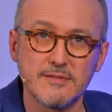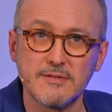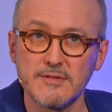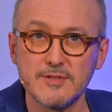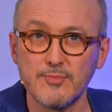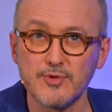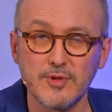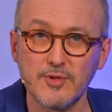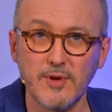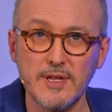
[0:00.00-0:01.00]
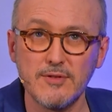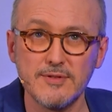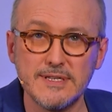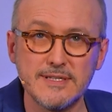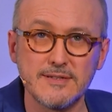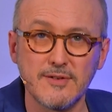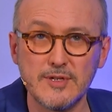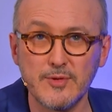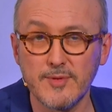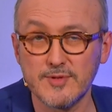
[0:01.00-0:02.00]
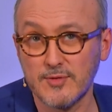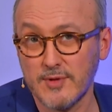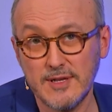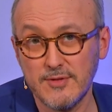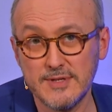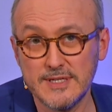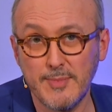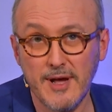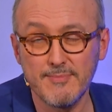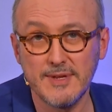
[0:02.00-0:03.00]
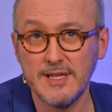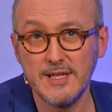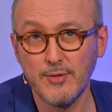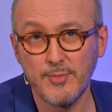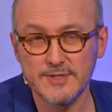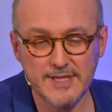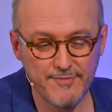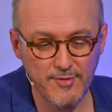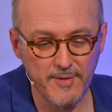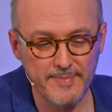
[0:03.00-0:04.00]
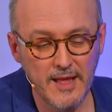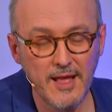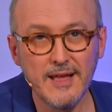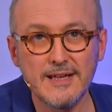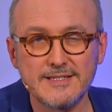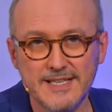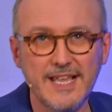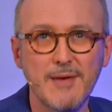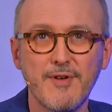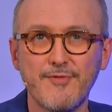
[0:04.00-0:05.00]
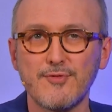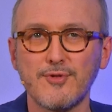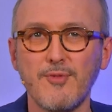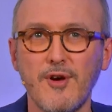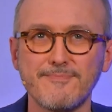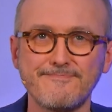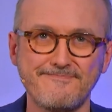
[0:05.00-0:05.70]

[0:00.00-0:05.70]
quand ils ont besoin de toi, ils te le disent. Quand ils n'ont pas besoin de toi, ils ne te le disent pas, mais ils le pensent très fort. Cinquième info, rumeur.